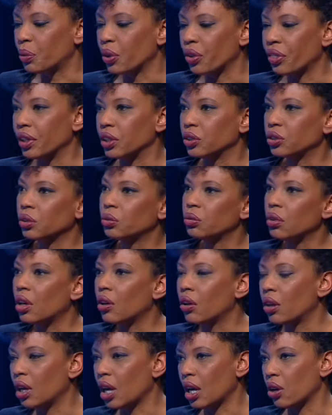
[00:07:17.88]
proceso tú
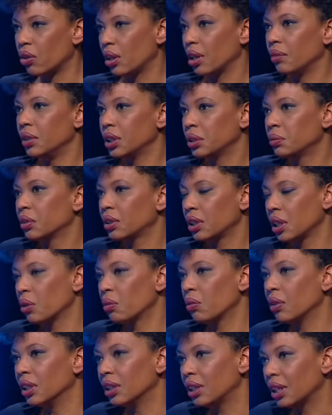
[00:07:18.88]
ahora mismo te
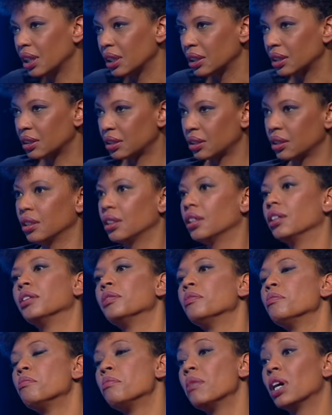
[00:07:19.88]
encuentras eh,
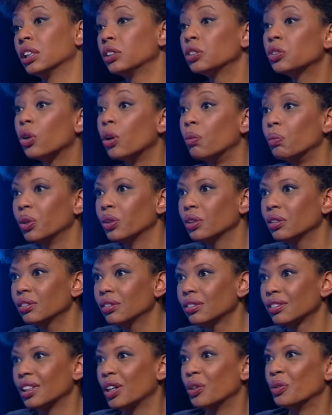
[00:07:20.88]
más cómodo
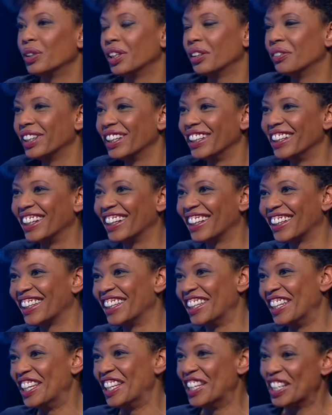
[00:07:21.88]
de alguna manera
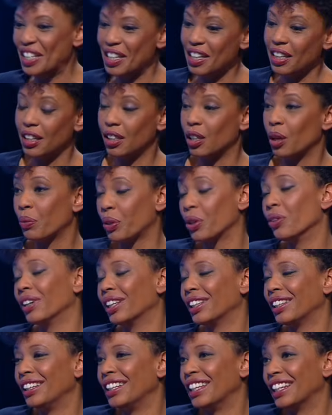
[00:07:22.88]
que la opción
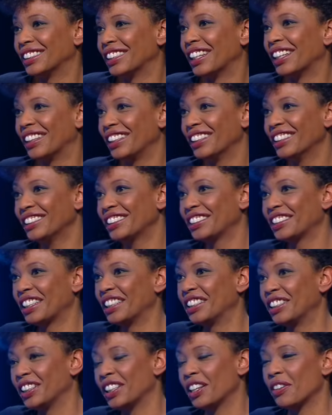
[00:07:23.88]
que tenías antes,
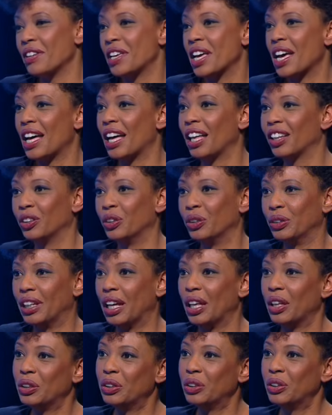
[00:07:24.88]
que se te había
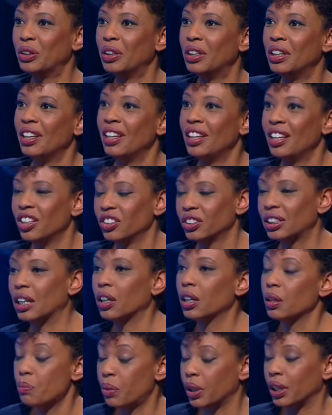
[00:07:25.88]
dotado. O
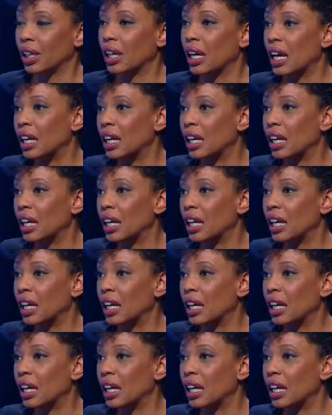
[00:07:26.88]
sea, porque